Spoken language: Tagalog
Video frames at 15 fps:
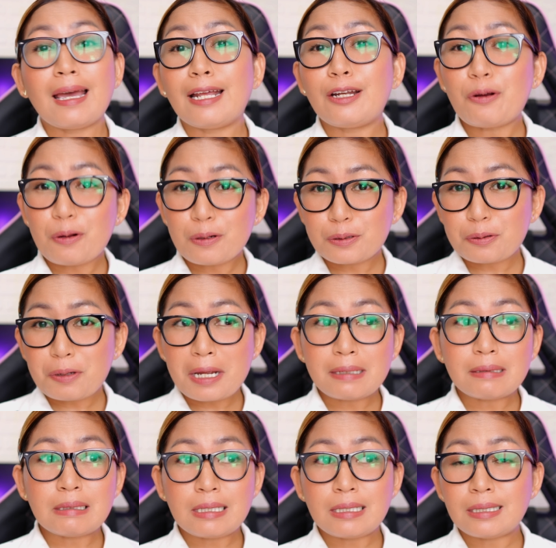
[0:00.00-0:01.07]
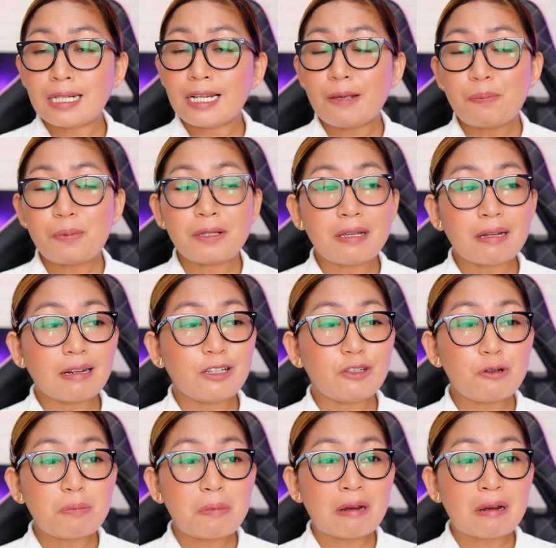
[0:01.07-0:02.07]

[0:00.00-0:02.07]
And also guys, disilipin niya rin yung